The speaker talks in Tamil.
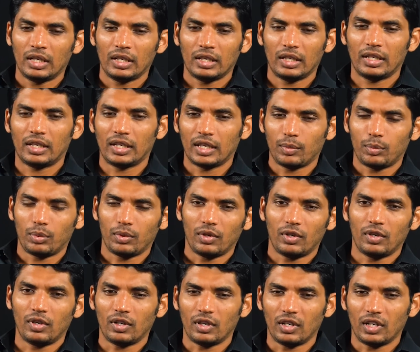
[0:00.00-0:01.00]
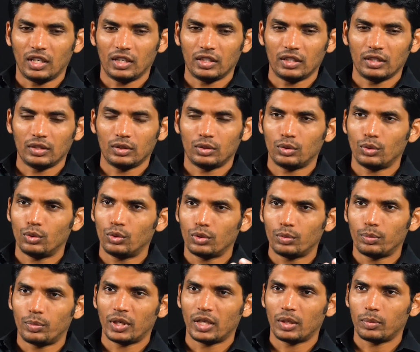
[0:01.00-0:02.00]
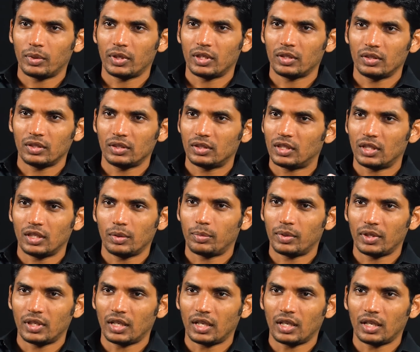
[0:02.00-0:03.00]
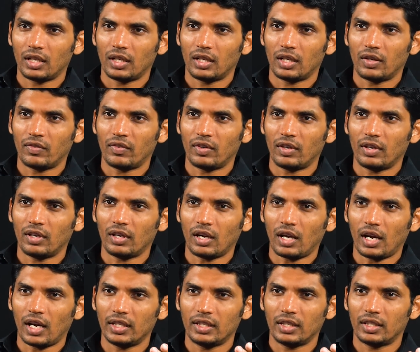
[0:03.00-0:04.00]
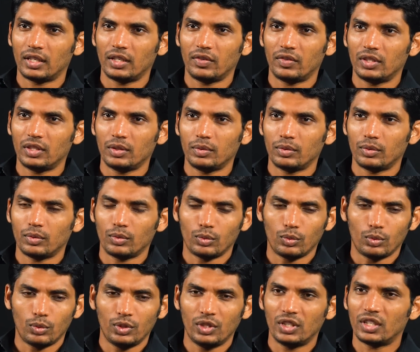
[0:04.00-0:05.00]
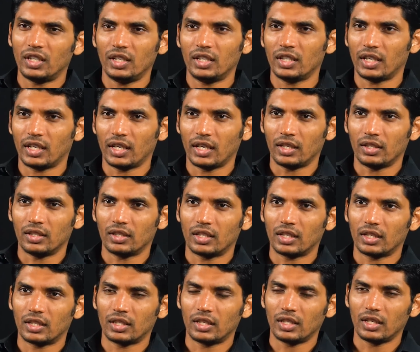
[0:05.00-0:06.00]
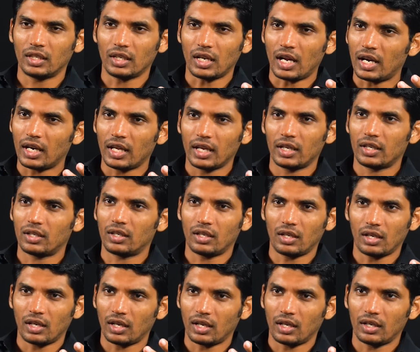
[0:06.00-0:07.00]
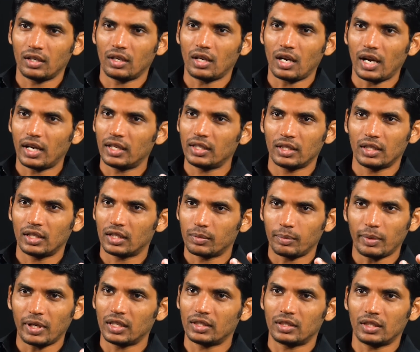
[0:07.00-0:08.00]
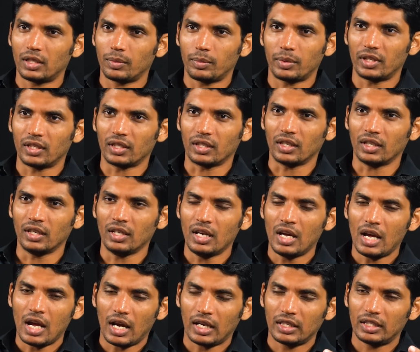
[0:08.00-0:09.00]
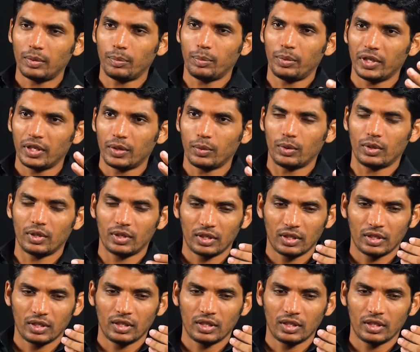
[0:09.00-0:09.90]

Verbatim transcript: இல்லைங்க இப்போது லூட் பண்ணப்பட்டது திருடப்பட்ட ஆயுதங்கள் வந்து ஒன்று ரெண்டு கிடையாது கிட்டத்தட்ட நாலாயிரம் ஆயுதங்களுக்கு மேலே திருடப்பட்டிருக்கு அது எப்படிங்க ஒரு